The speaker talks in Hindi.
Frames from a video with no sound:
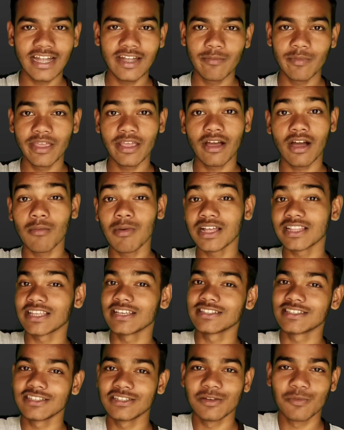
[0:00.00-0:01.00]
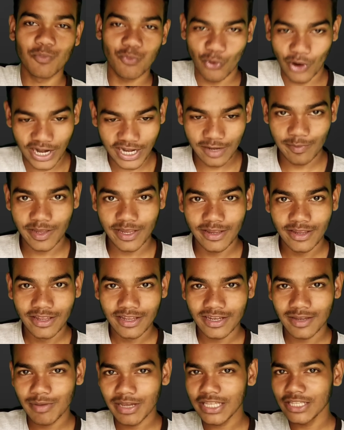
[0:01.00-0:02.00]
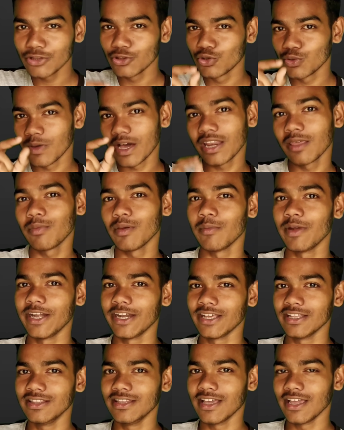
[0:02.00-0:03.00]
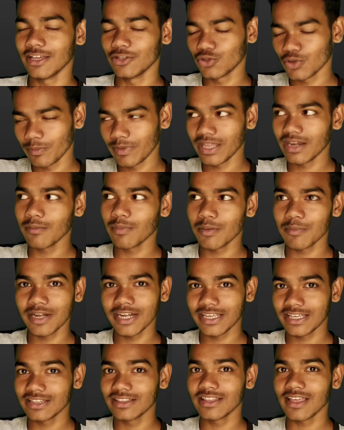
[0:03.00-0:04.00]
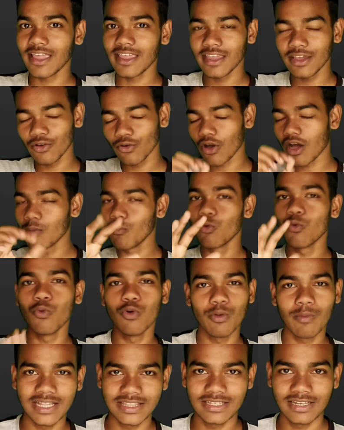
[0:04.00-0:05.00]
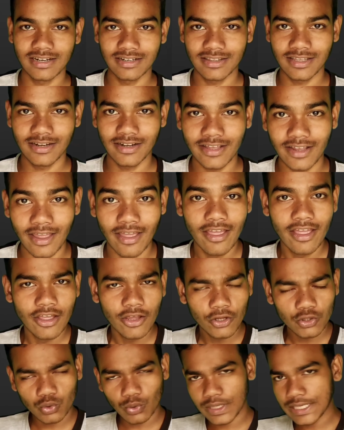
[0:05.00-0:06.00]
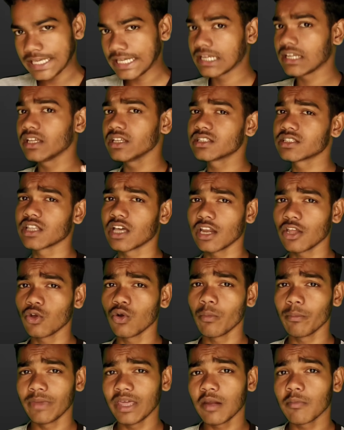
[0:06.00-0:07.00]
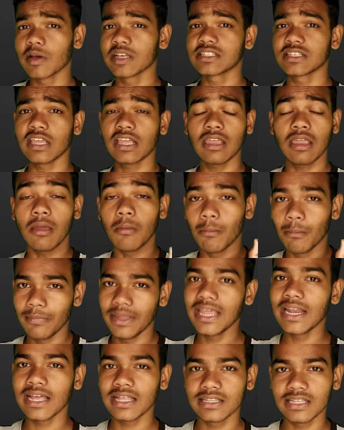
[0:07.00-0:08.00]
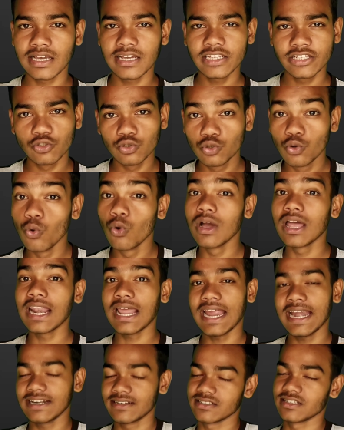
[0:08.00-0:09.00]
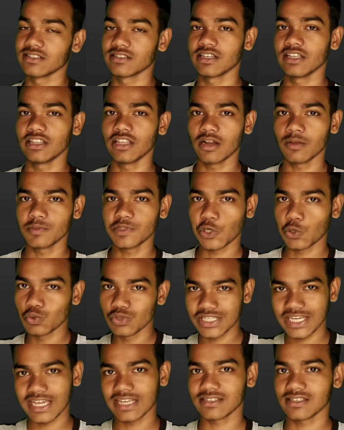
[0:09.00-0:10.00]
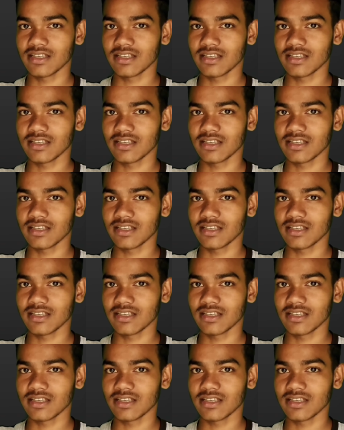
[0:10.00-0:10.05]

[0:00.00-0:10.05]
साइड में अब आते हैं सीधे पॉइंट पे कि भाई तुम्हारी पेमेंट कितनी आई है तो मेरी पेमेंट कितनी आई है अब वो वो बात करते हैं ठीक है तो 21 तारीख को मेरे पास एक मेल आता है गूगल एडसेंस की तरफ से कुछ